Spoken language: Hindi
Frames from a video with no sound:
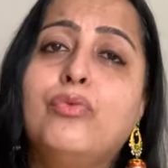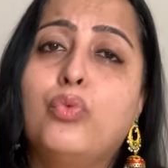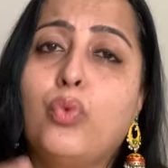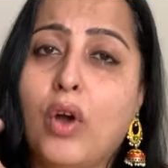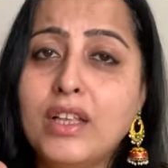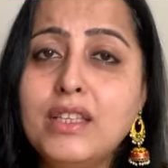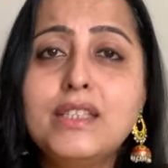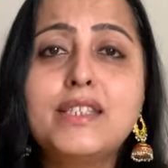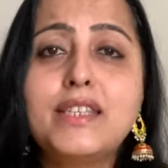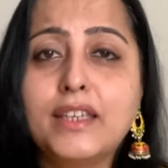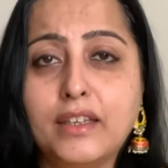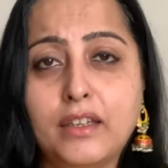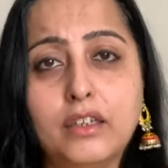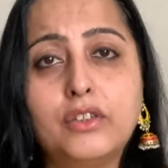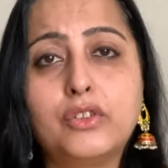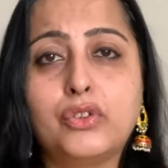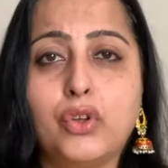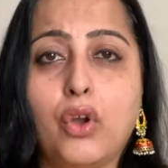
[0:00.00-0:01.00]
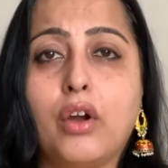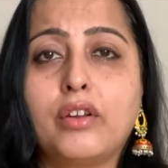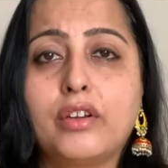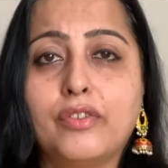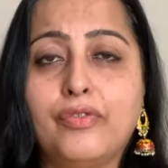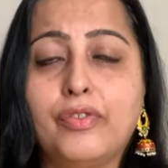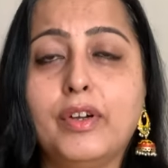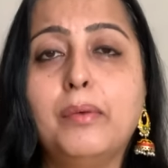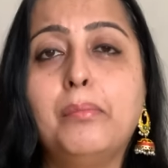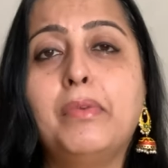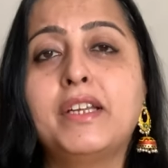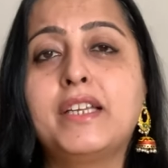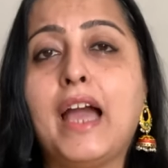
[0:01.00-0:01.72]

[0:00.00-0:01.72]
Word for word: वन सिंगल कोरियोग्राफर बट